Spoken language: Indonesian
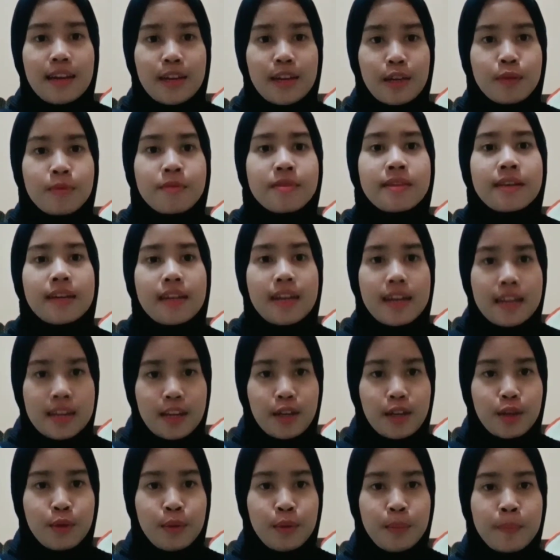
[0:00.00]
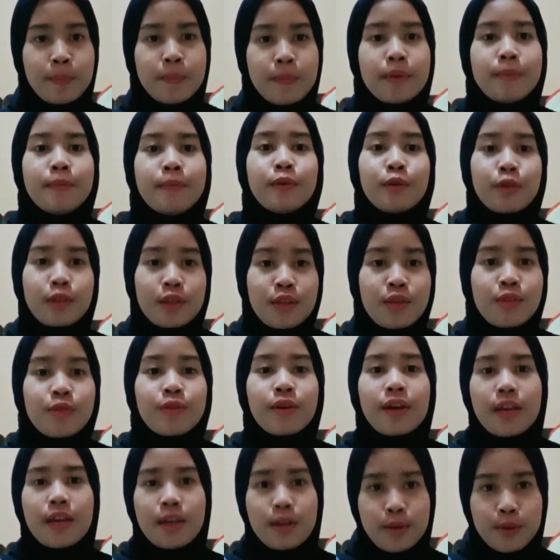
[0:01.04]
hidup sekedar hidup, babi hutan juga
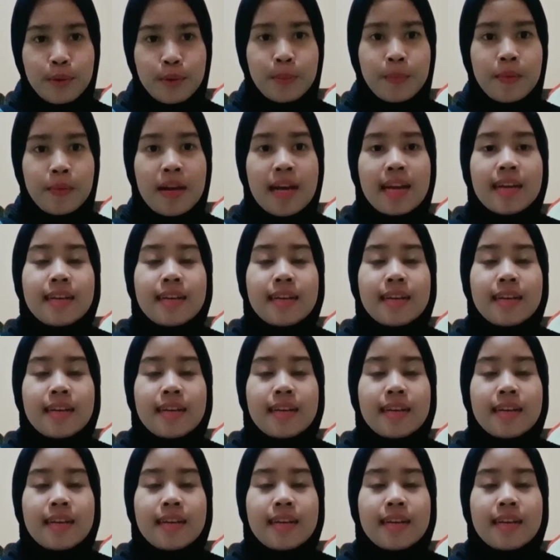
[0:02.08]
hidup.